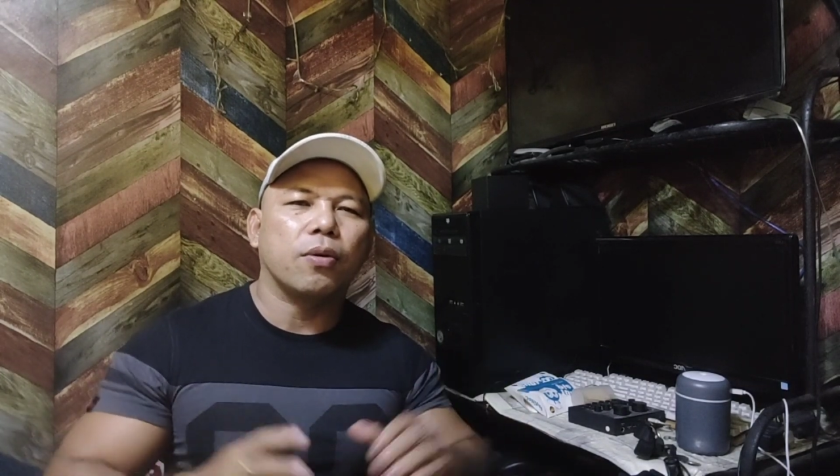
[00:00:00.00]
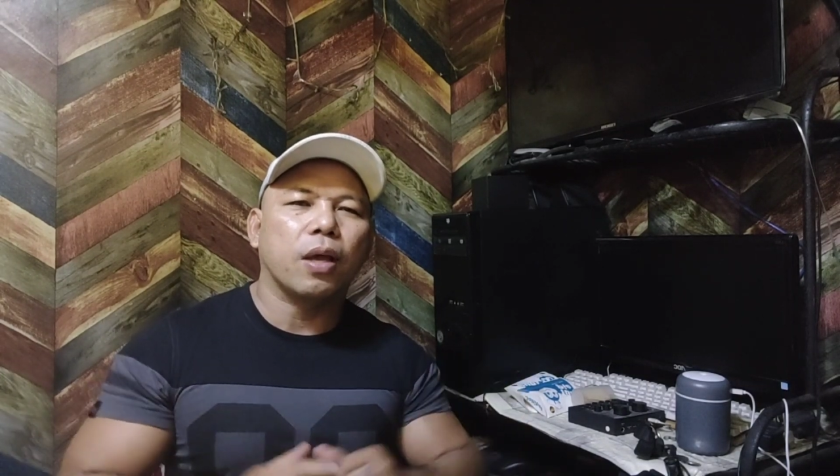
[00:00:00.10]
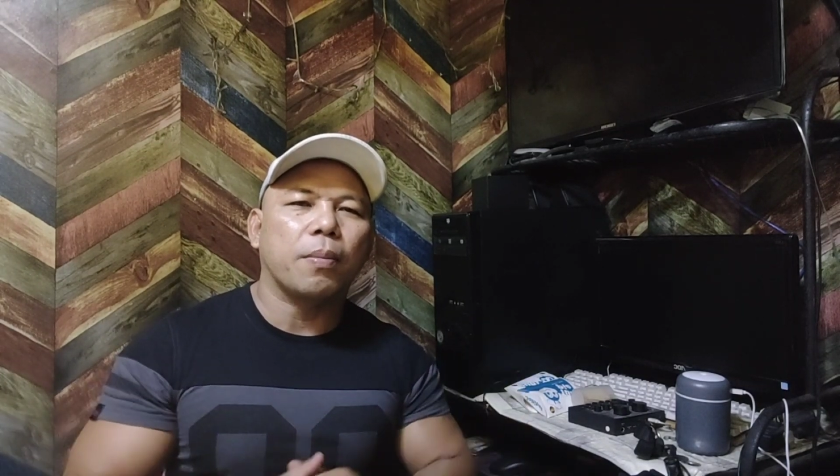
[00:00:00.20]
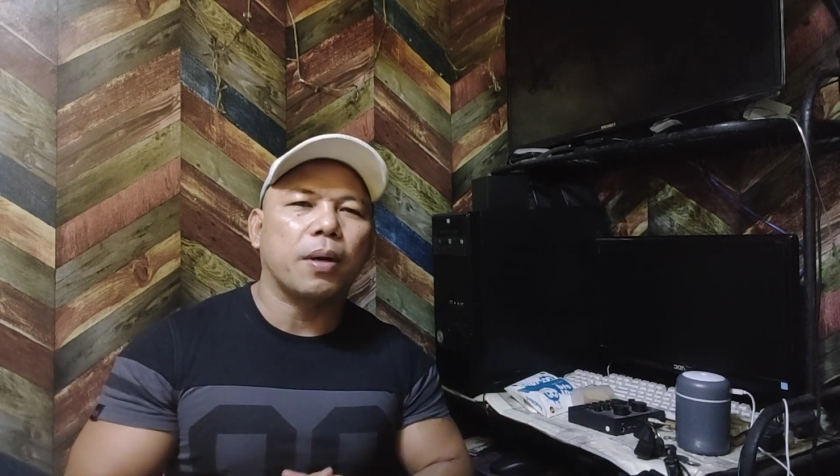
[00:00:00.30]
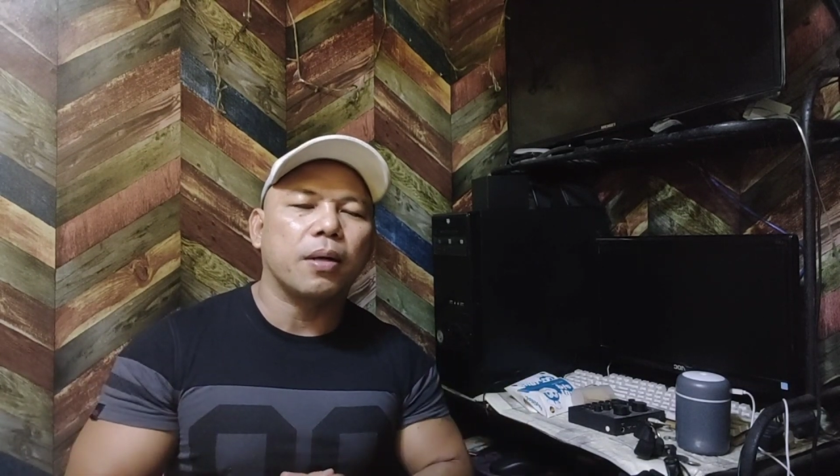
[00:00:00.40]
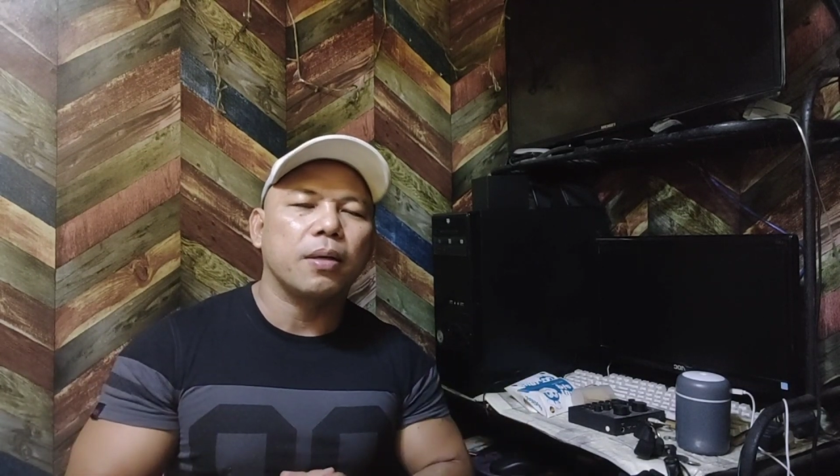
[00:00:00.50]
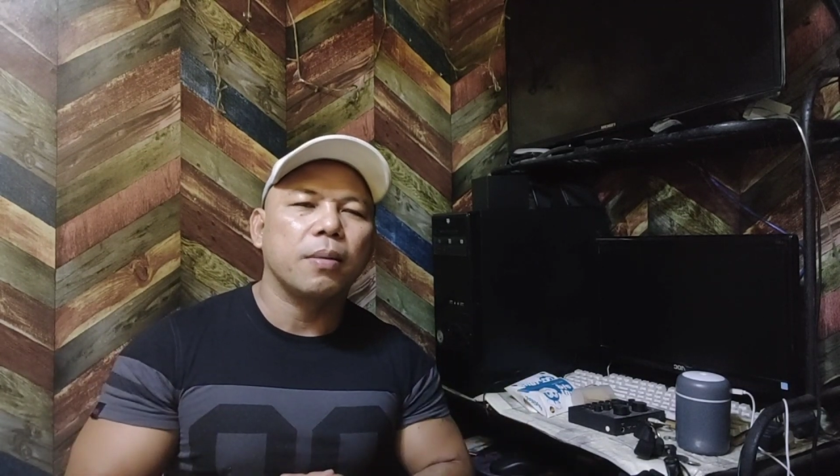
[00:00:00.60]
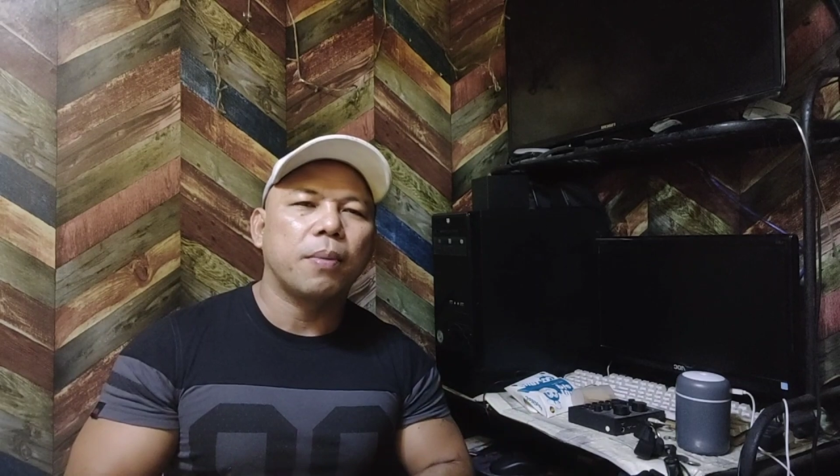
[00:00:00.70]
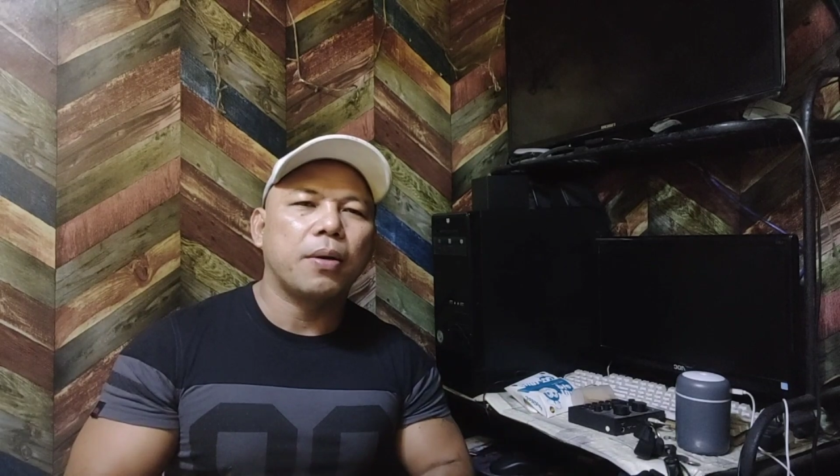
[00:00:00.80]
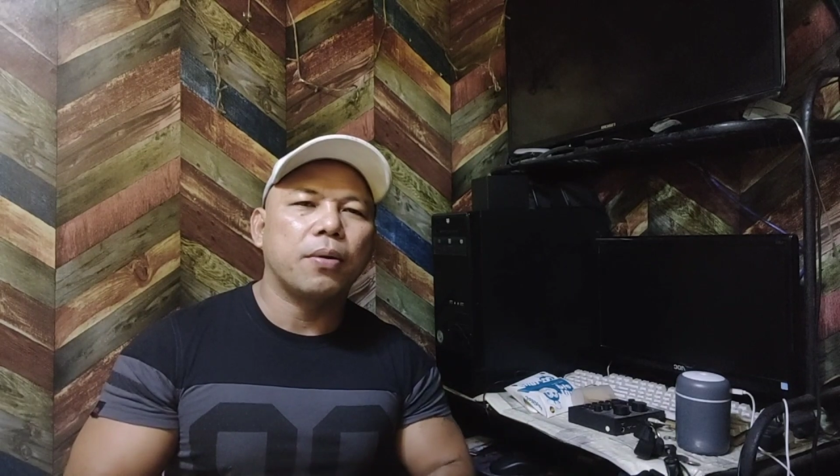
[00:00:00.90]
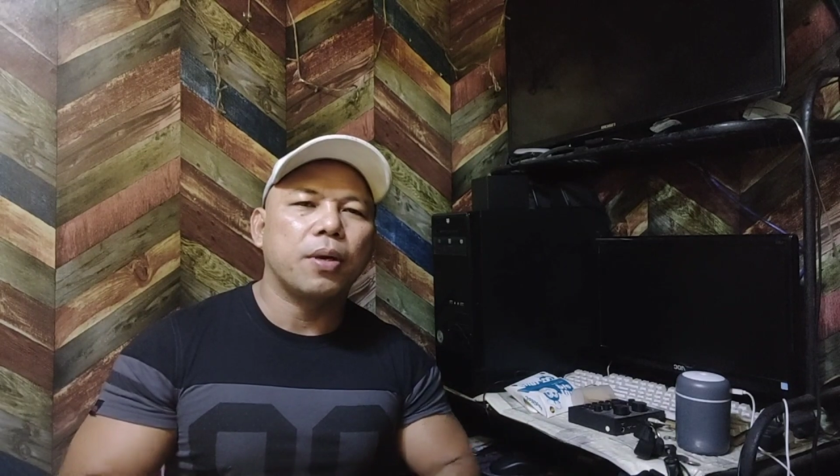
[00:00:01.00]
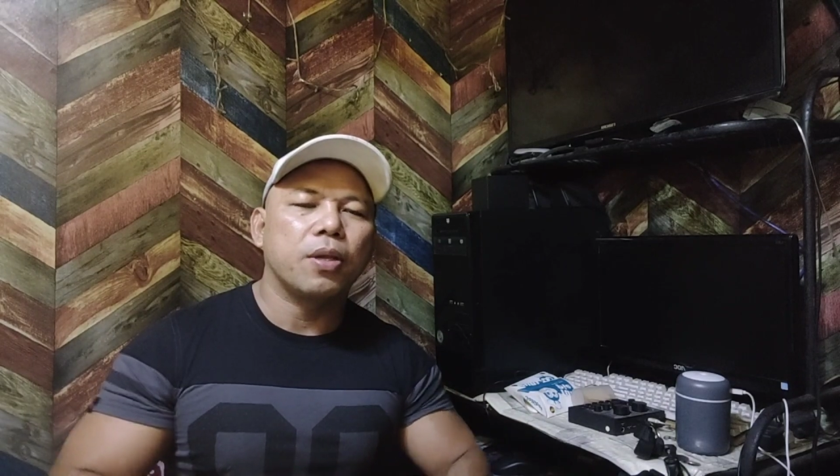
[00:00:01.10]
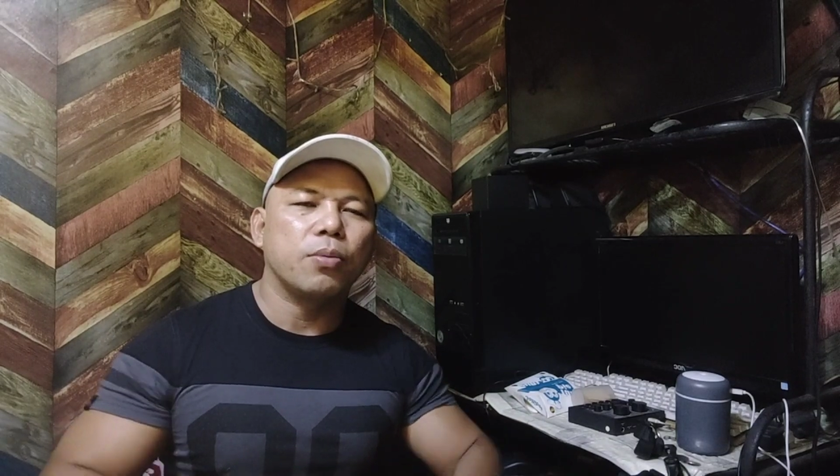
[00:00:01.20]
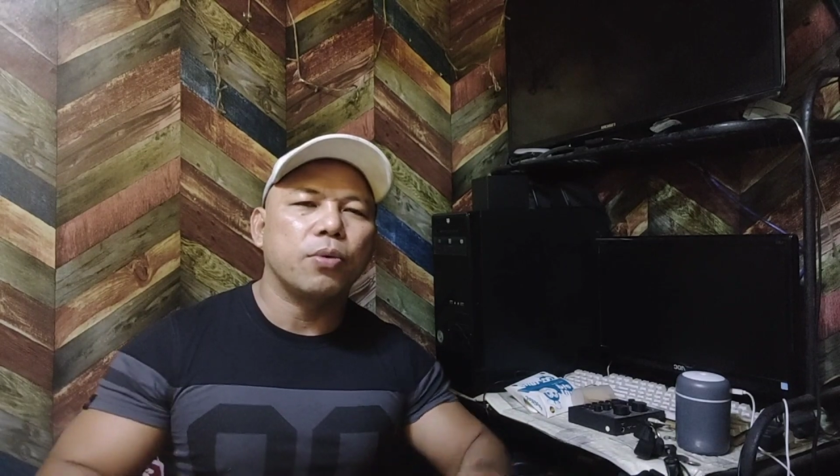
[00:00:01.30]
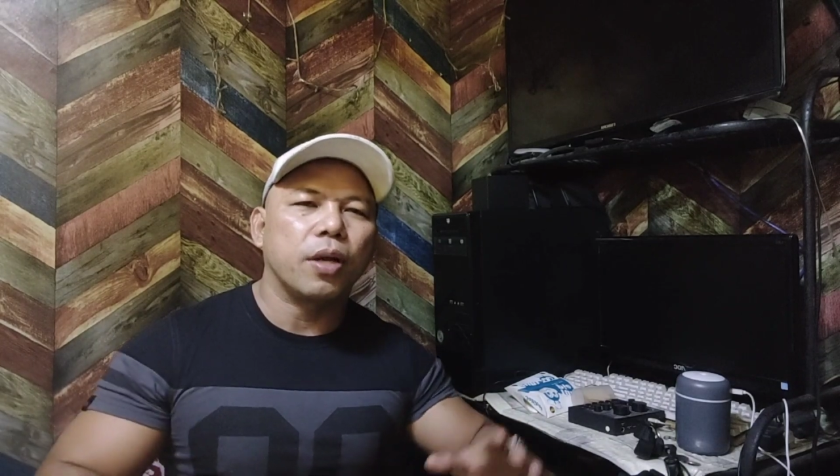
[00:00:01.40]
kay Mark. Panoorin
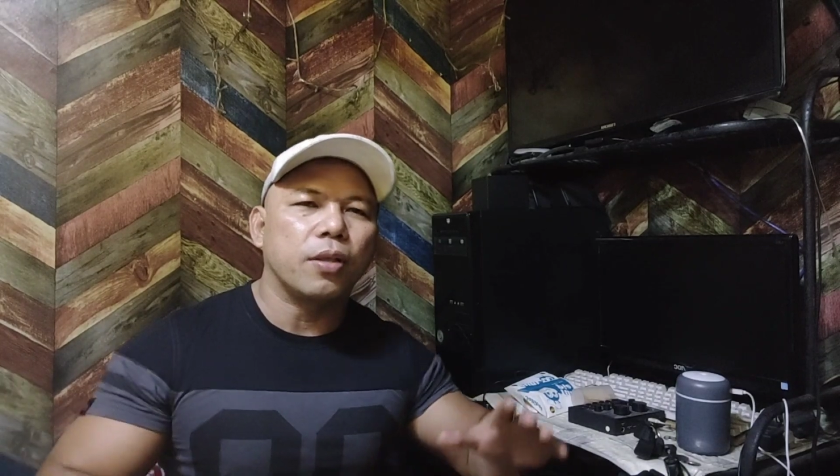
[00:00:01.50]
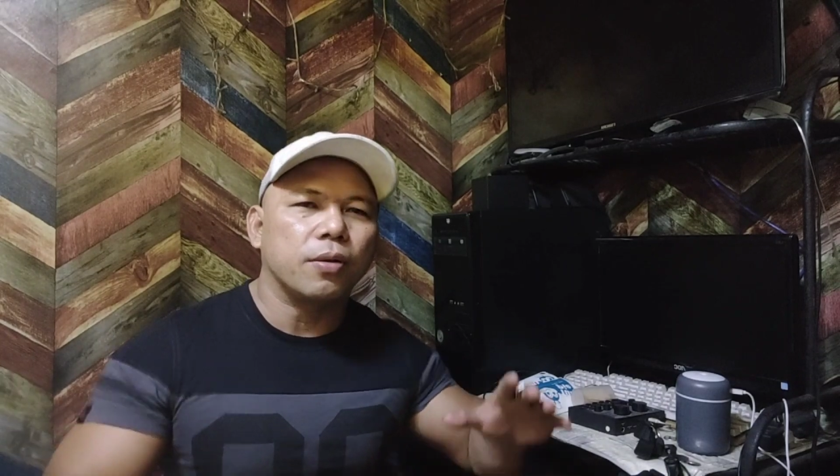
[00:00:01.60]
nyo muna ito.